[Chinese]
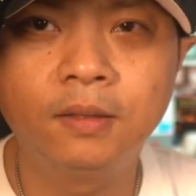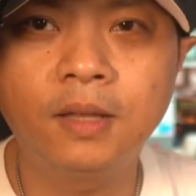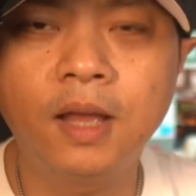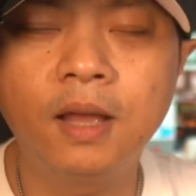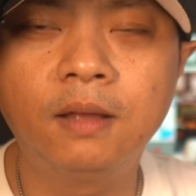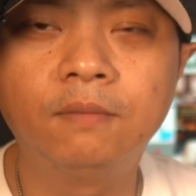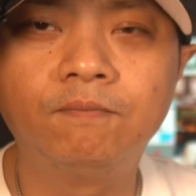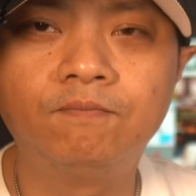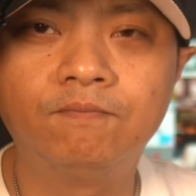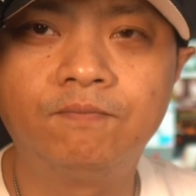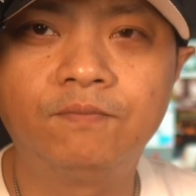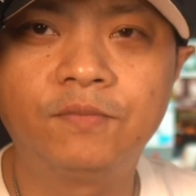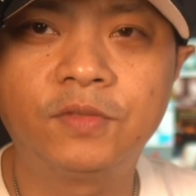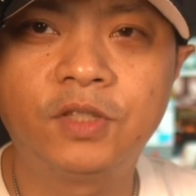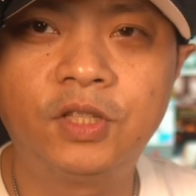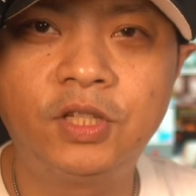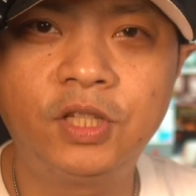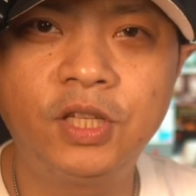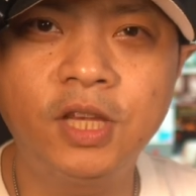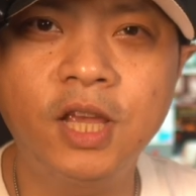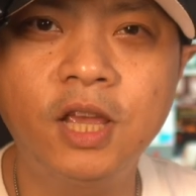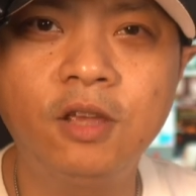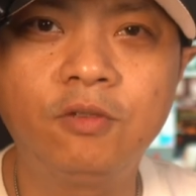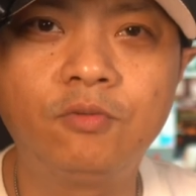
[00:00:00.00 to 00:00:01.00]
但
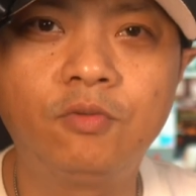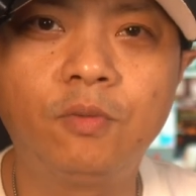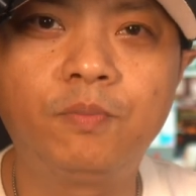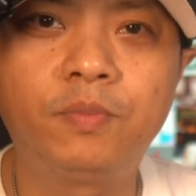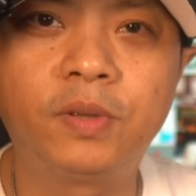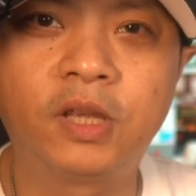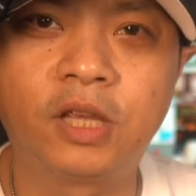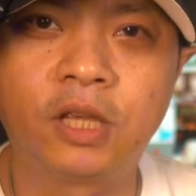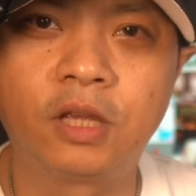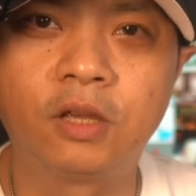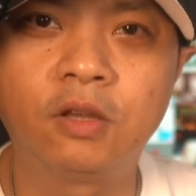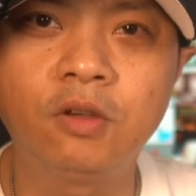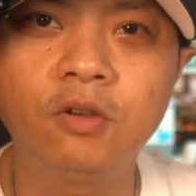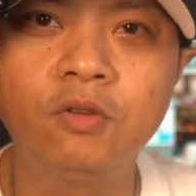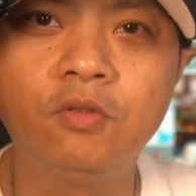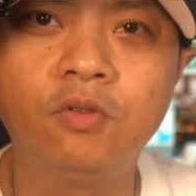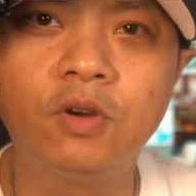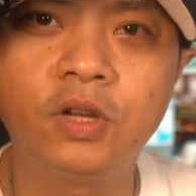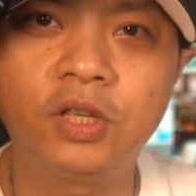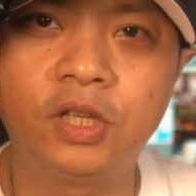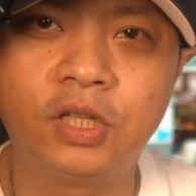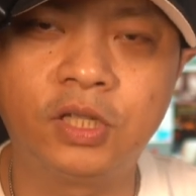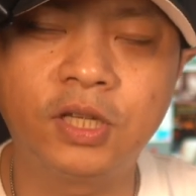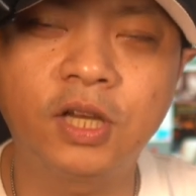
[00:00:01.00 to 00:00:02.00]
鉴于苹
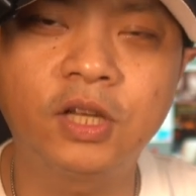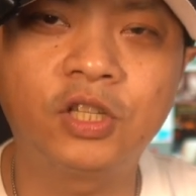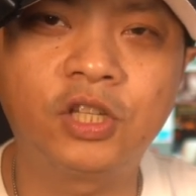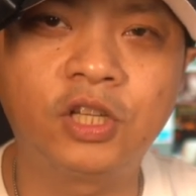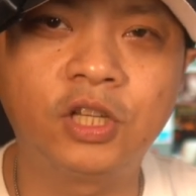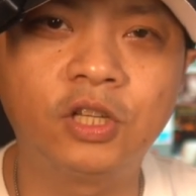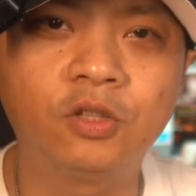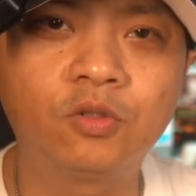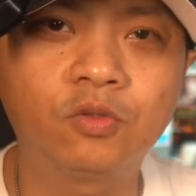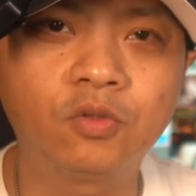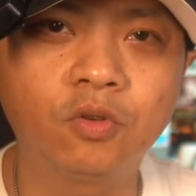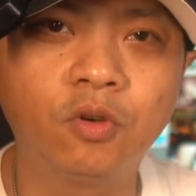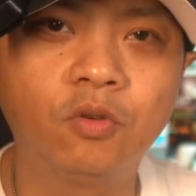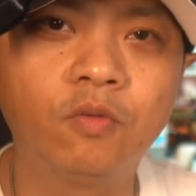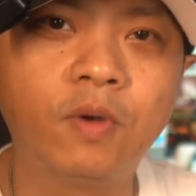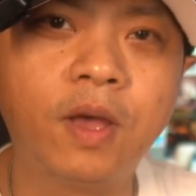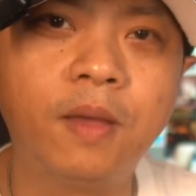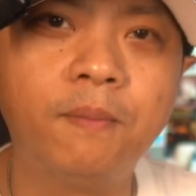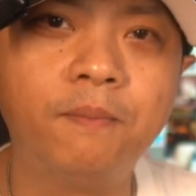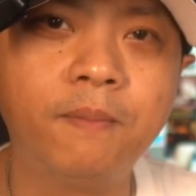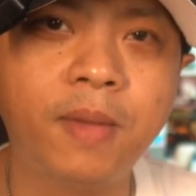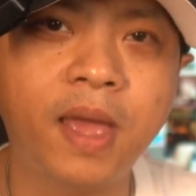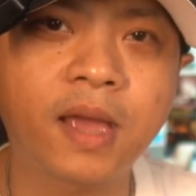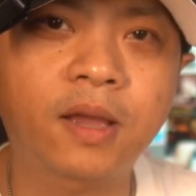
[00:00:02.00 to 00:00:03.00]
果已将其作
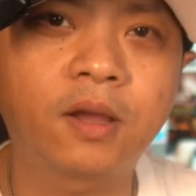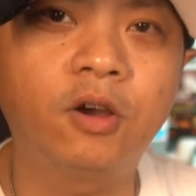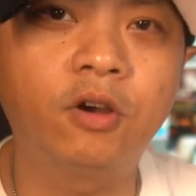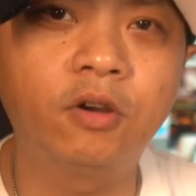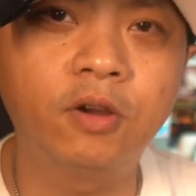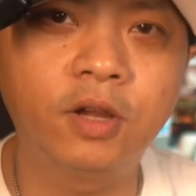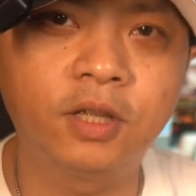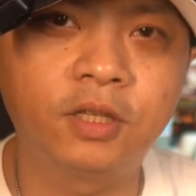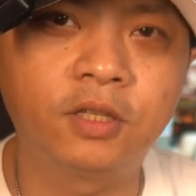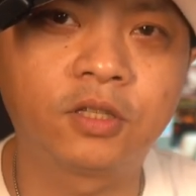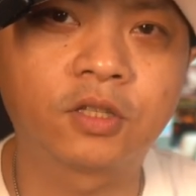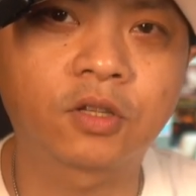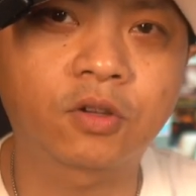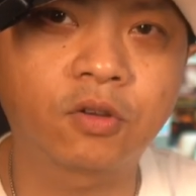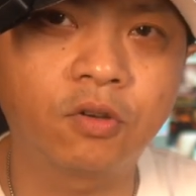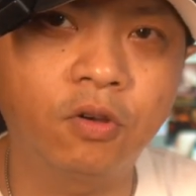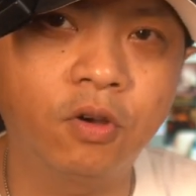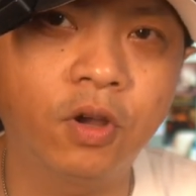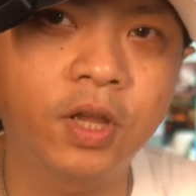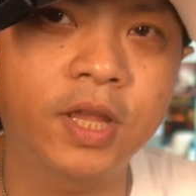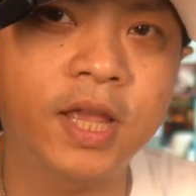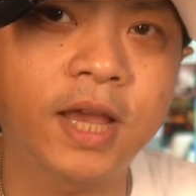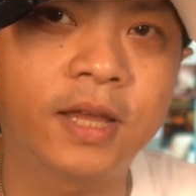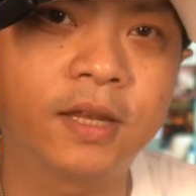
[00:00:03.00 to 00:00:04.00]
为 macOS
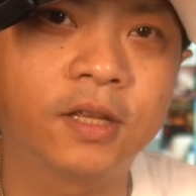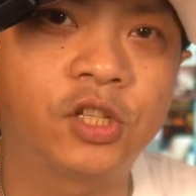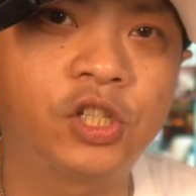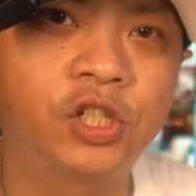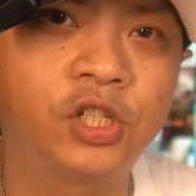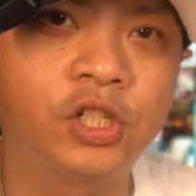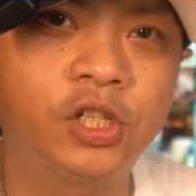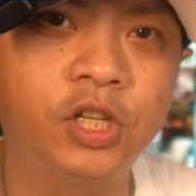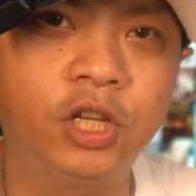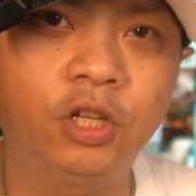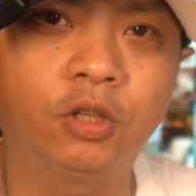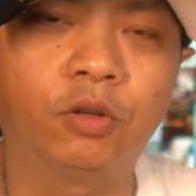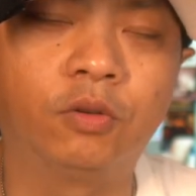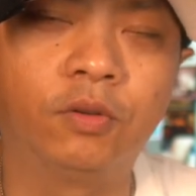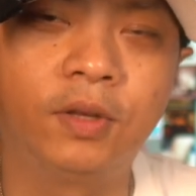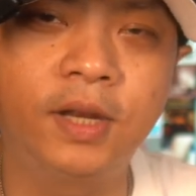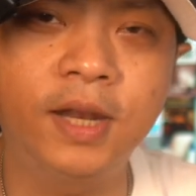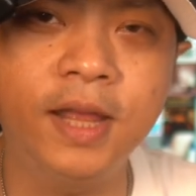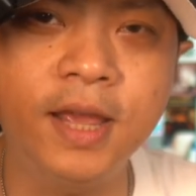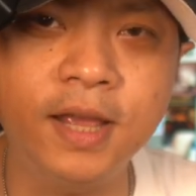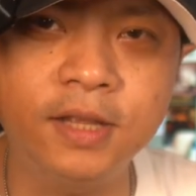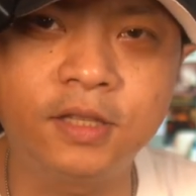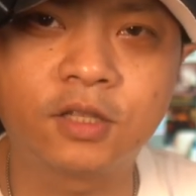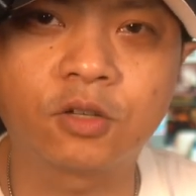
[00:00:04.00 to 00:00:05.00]
Sequoia 的系
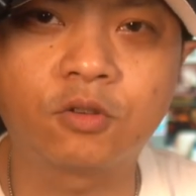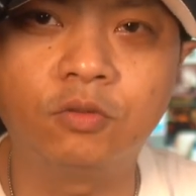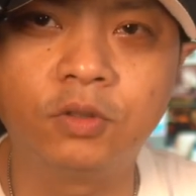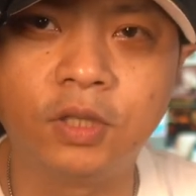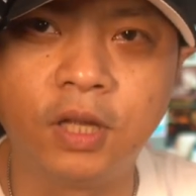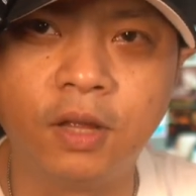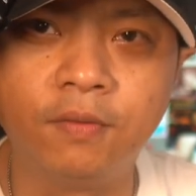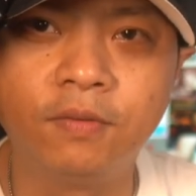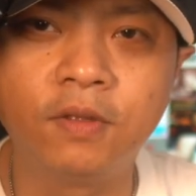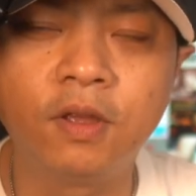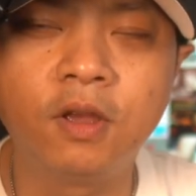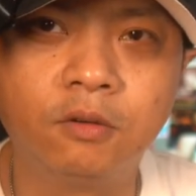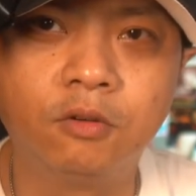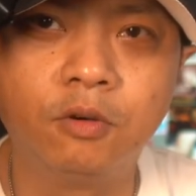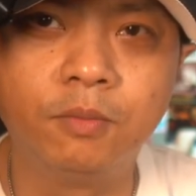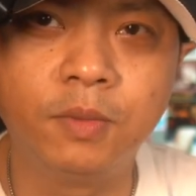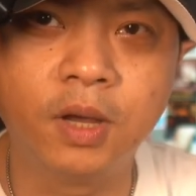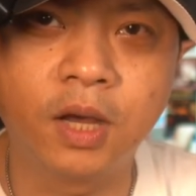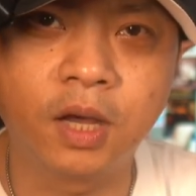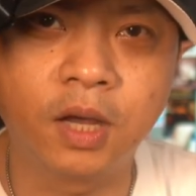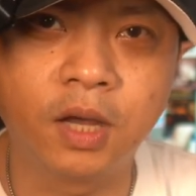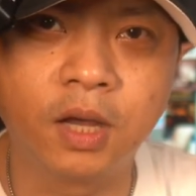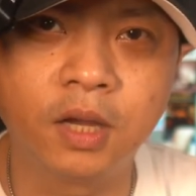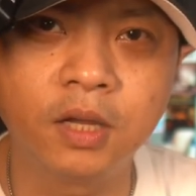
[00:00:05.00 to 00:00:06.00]
统内置功能，我
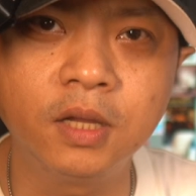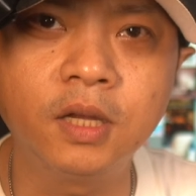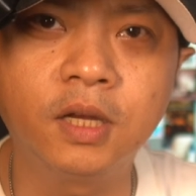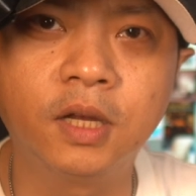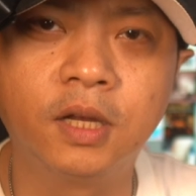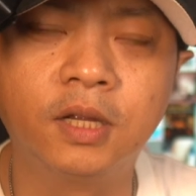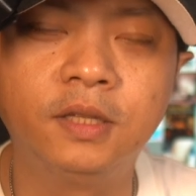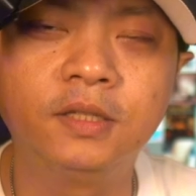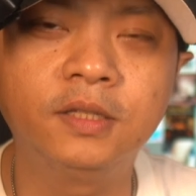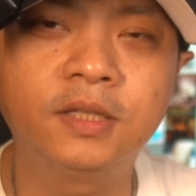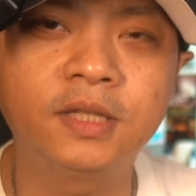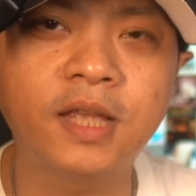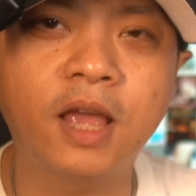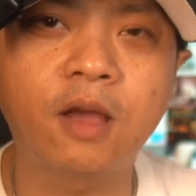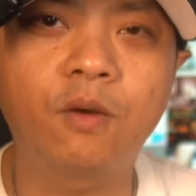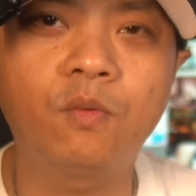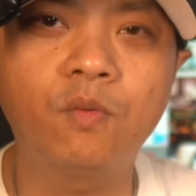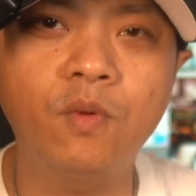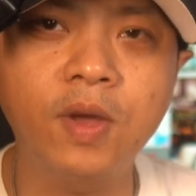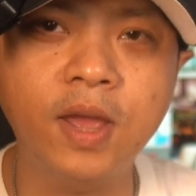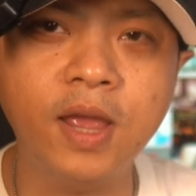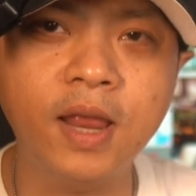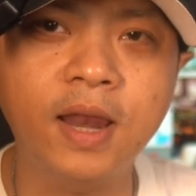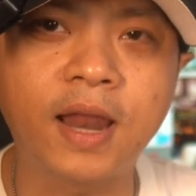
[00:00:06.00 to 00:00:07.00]
们很可能在
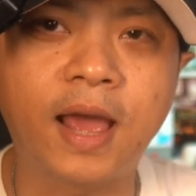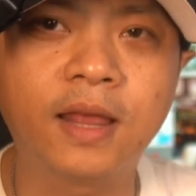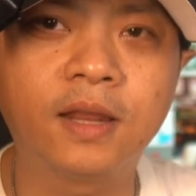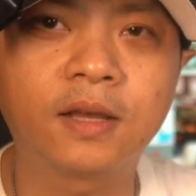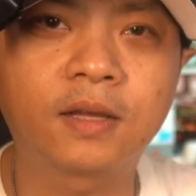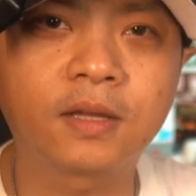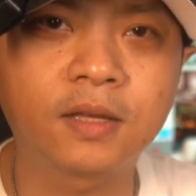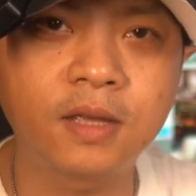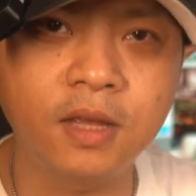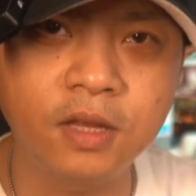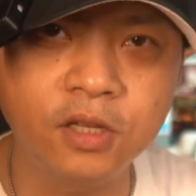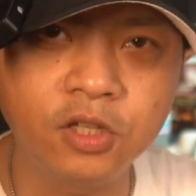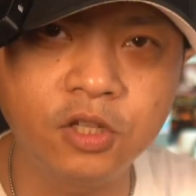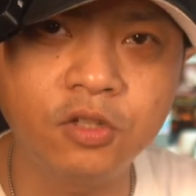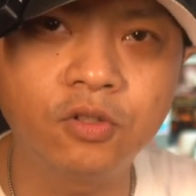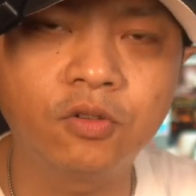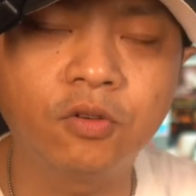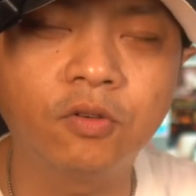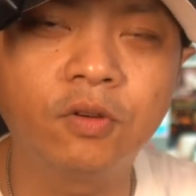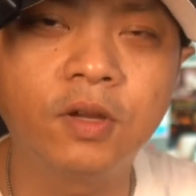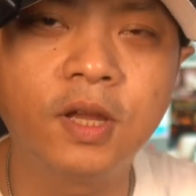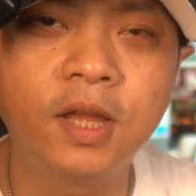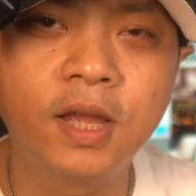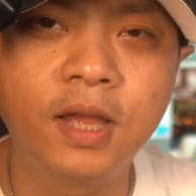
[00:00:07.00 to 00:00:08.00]
未来的更新
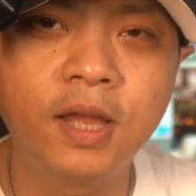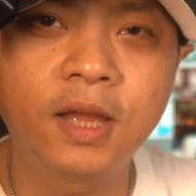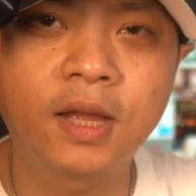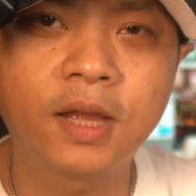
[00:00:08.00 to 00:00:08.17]
中